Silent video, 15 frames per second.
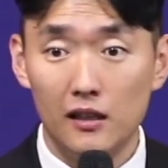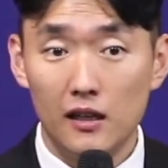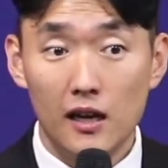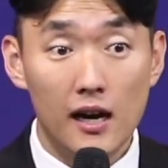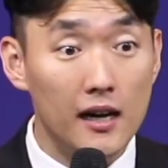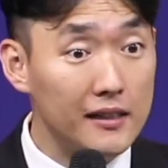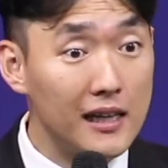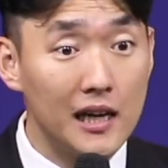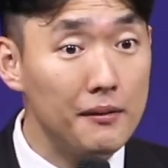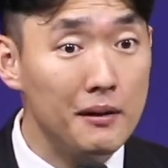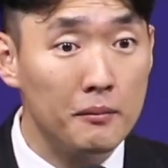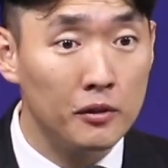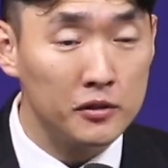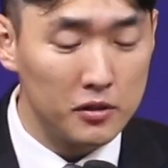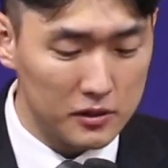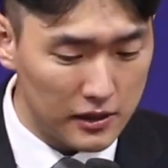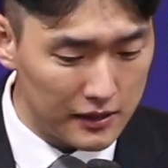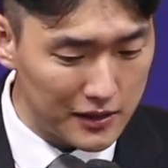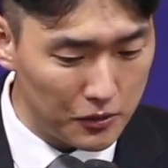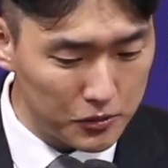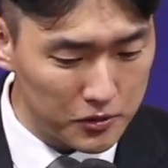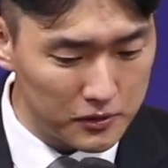하나님이 먼저
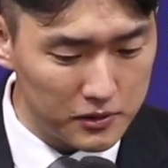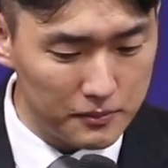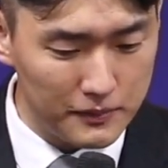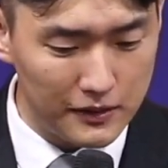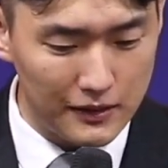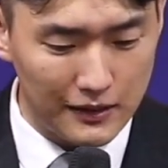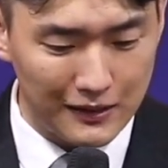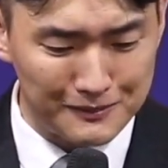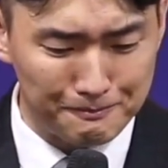찾아오셨습니다.